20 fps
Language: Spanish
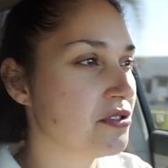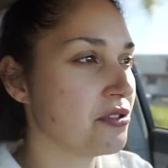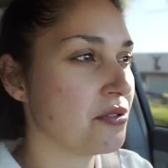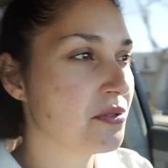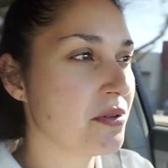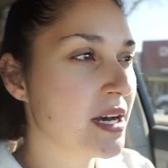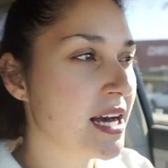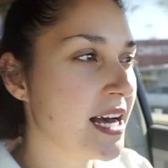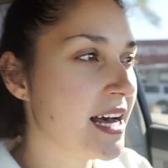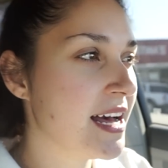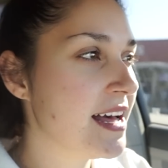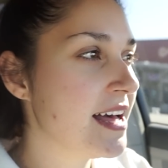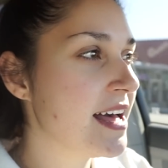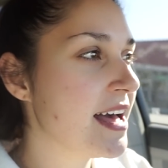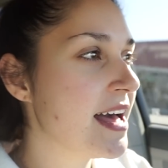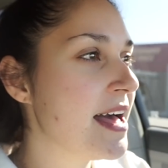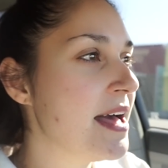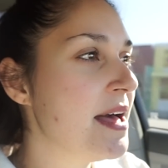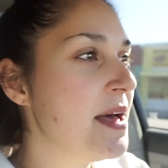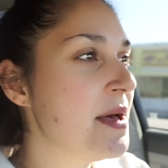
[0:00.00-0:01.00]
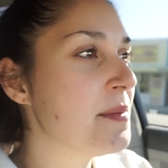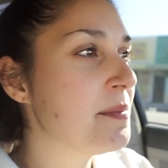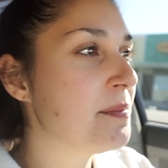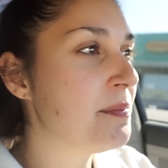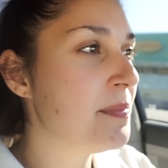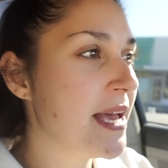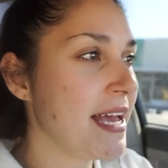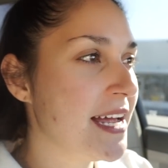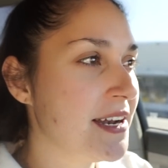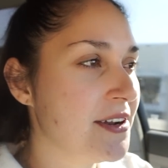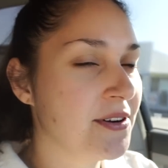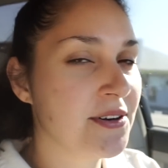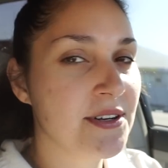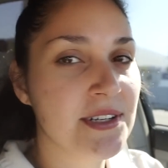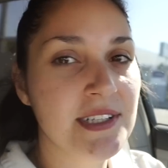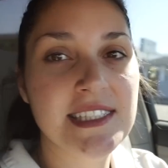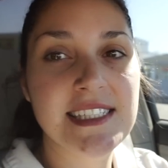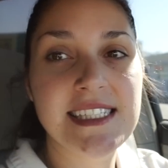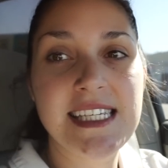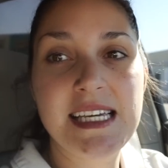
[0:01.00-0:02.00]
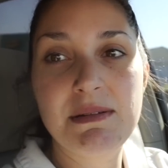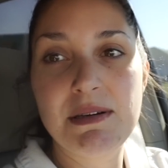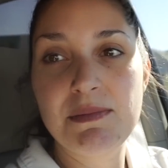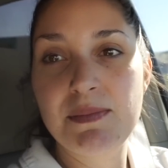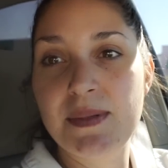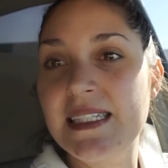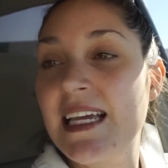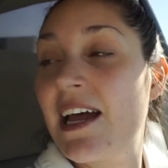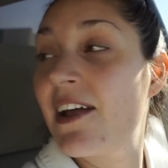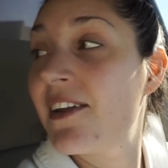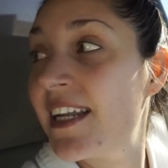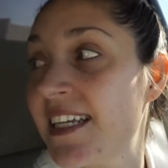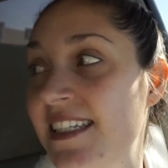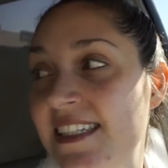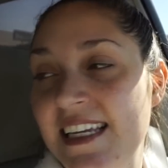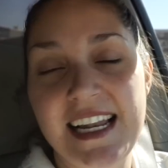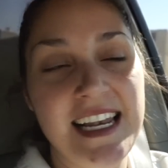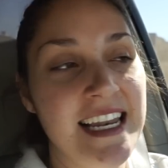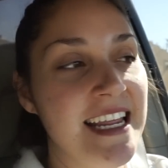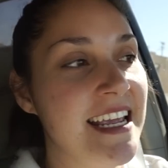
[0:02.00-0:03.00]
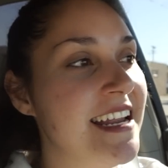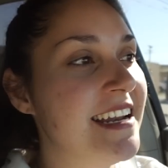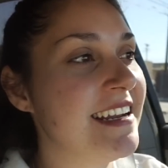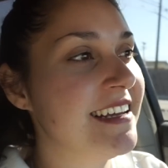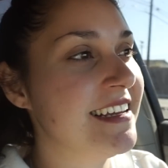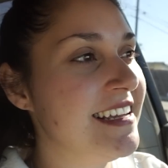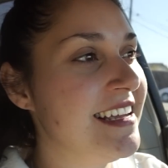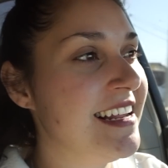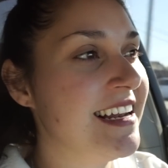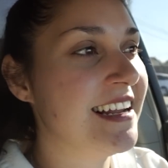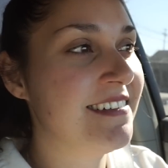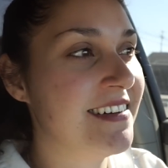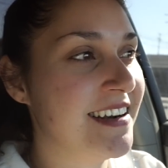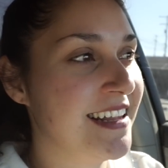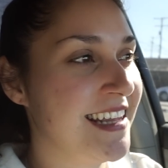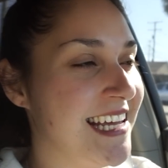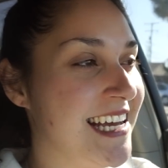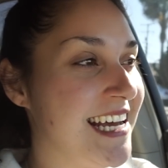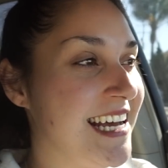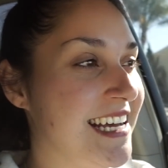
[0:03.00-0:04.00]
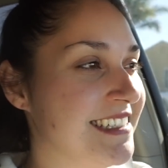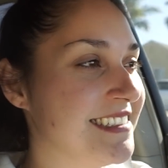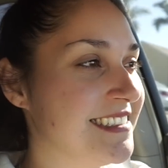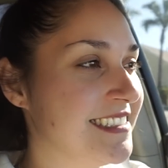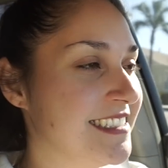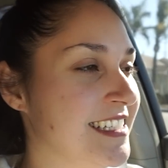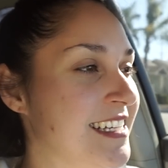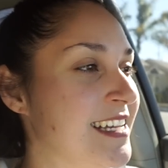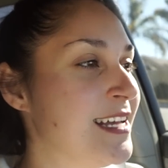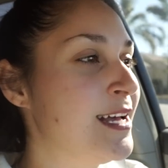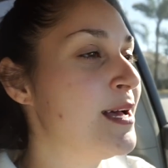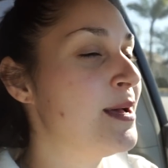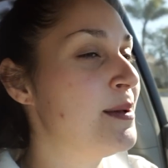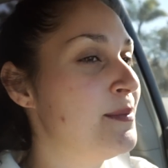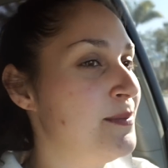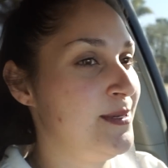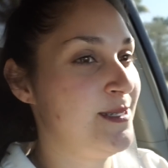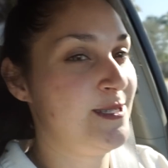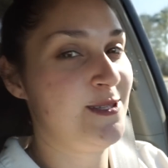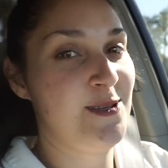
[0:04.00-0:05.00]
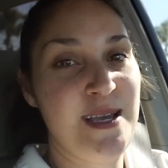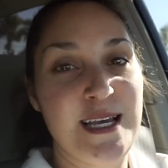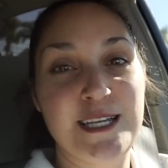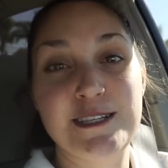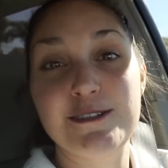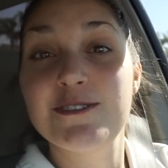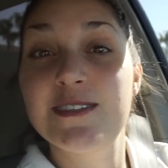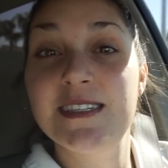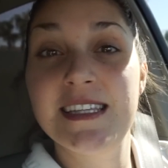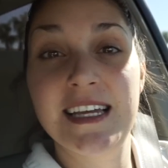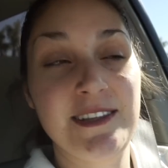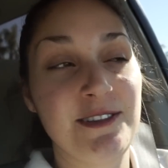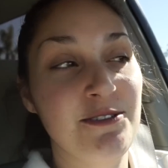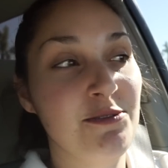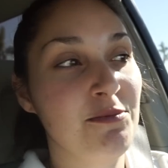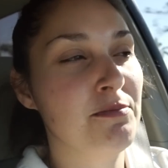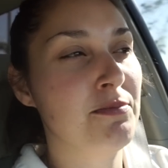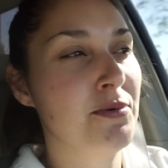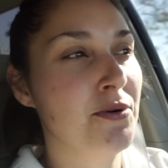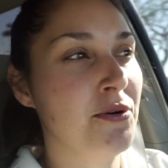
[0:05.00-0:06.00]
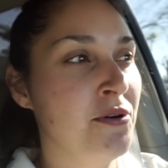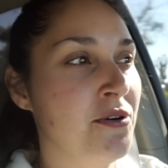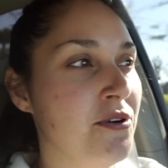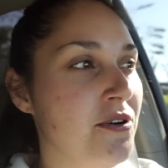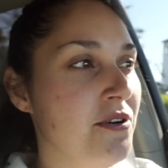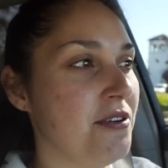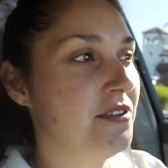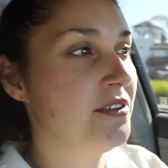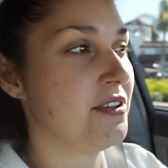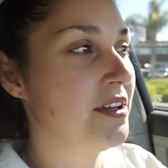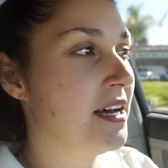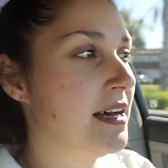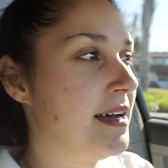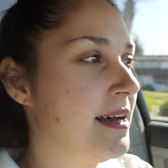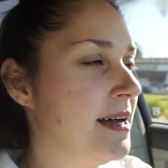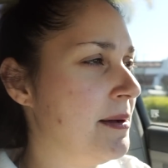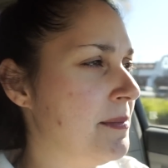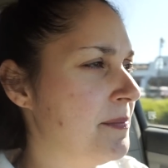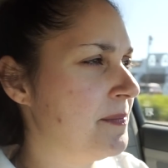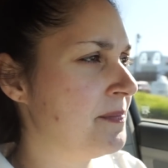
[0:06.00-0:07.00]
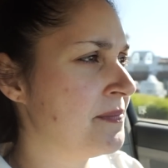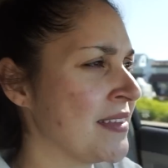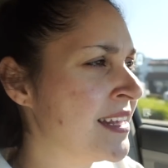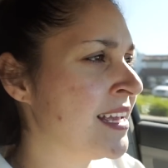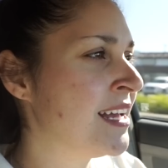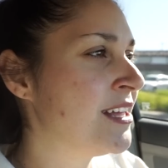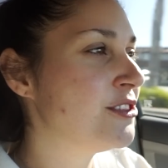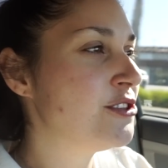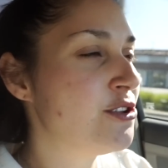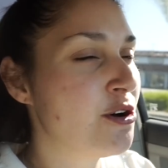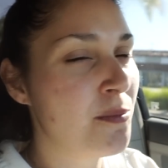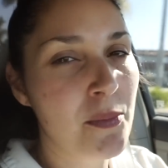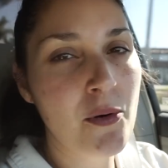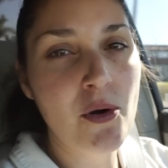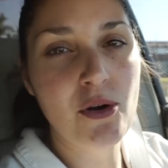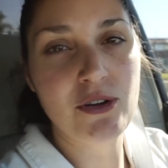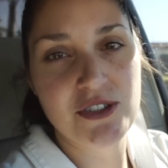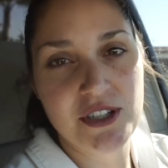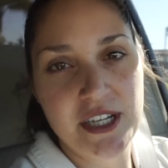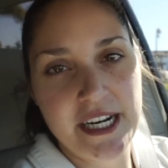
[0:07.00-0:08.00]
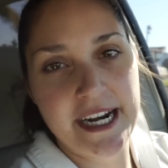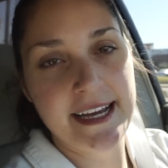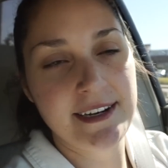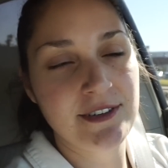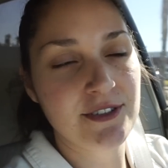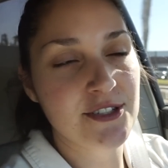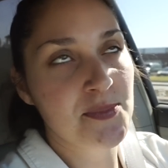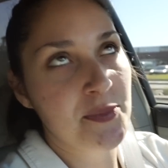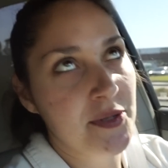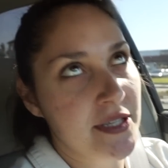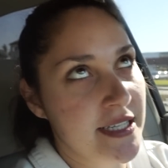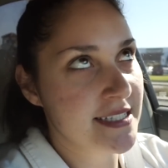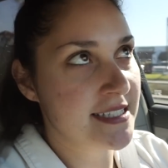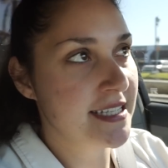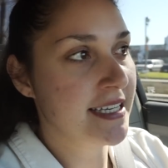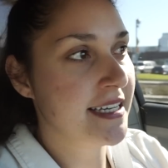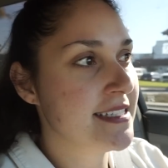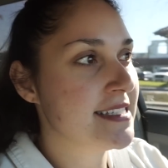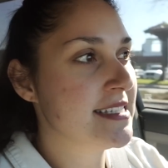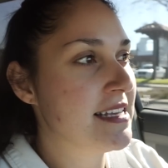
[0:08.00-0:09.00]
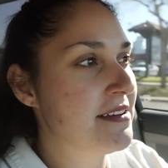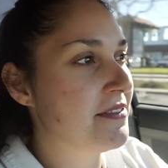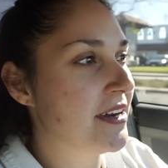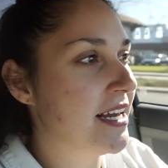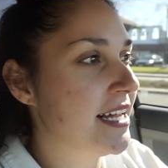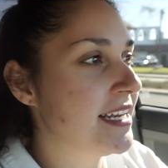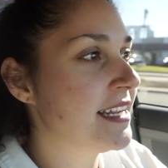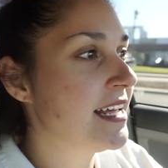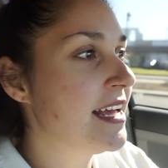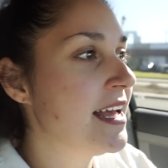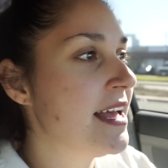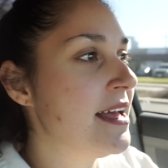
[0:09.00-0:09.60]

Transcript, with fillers: nunca. Pero sí me empezaron a salir y la verdad me estoy asustando un poco. no por los granos, porque sé que se van,